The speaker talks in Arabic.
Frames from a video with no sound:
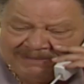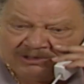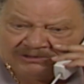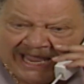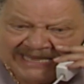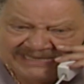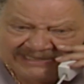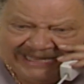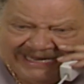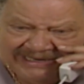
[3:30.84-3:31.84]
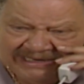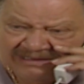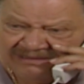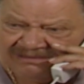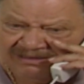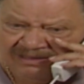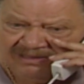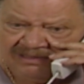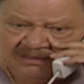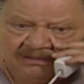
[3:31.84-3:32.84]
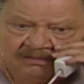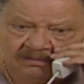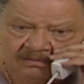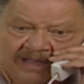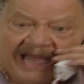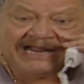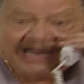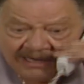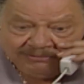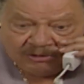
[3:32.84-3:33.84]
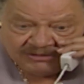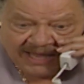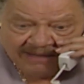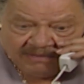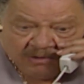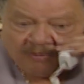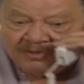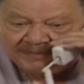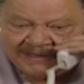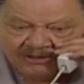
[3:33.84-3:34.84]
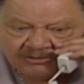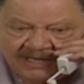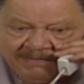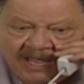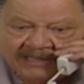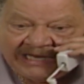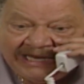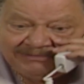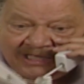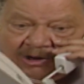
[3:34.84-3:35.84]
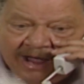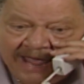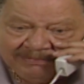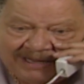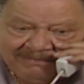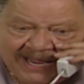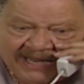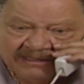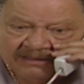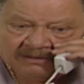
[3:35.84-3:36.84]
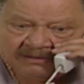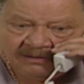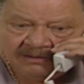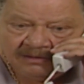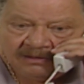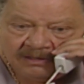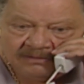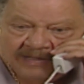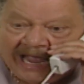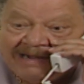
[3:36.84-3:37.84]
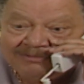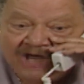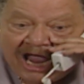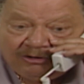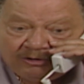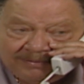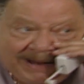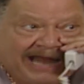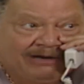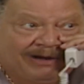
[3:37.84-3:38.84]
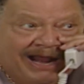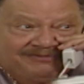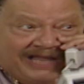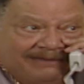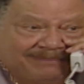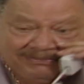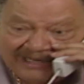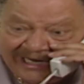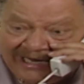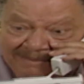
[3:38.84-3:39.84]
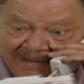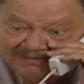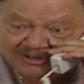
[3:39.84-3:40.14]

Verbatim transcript: المجنون ده عايز يقتلني انا كلمت حسام ومش بس حسام كلمت اللي هو ايهاب كمان انا مش هخرج من الحل ولا هفتح الباب ده غير لما